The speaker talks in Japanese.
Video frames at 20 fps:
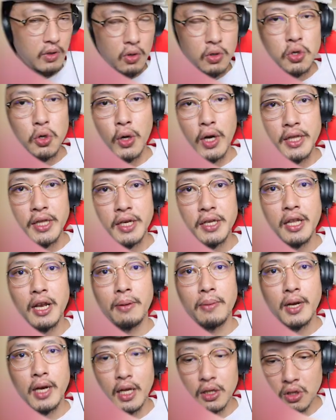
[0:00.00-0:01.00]
ご紹介でき
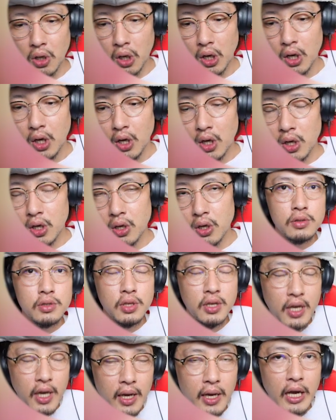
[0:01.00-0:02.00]
ればなと。
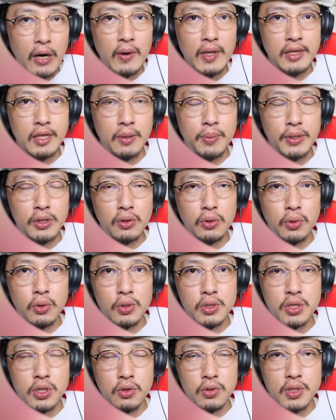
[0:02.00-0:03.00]
すっげえ変わったバトル
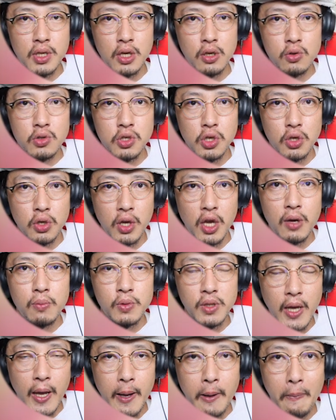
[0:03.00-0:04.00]
方式を採用している
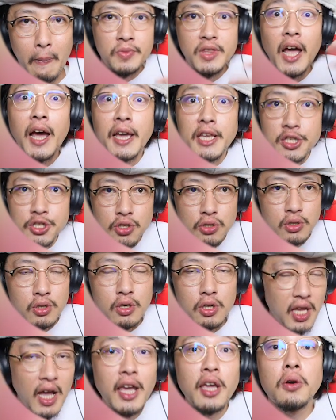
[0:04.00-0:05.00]
ゲームで、
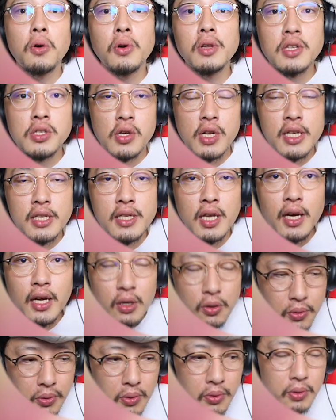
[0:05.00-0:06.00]
ダイス、サイコロですよね。
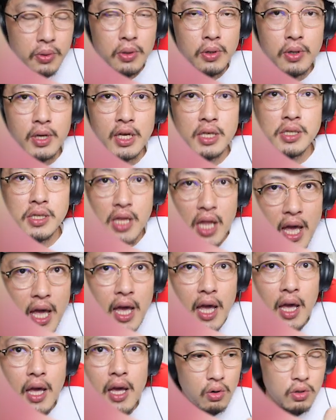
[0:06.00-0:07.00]
サイコロ転がし
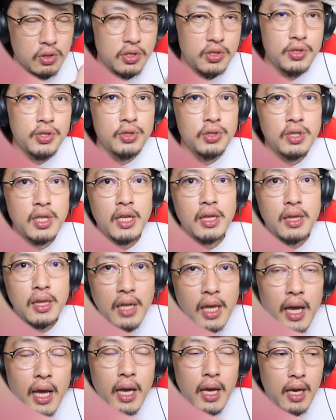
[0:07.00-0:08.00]
てこう進んでっ
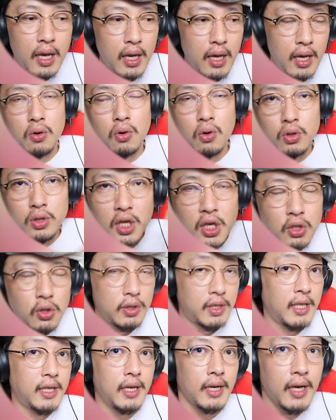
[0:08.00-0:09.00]
てこう敵と
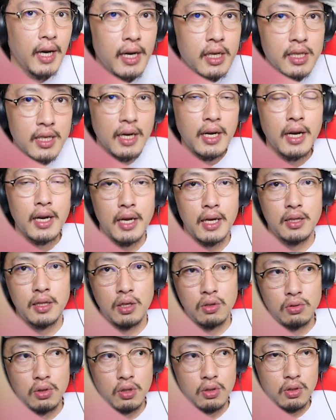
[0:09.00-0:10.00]
戦いながらやっ
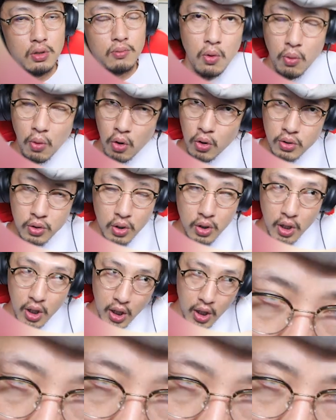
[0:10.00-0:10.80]
ていくという、もう本当に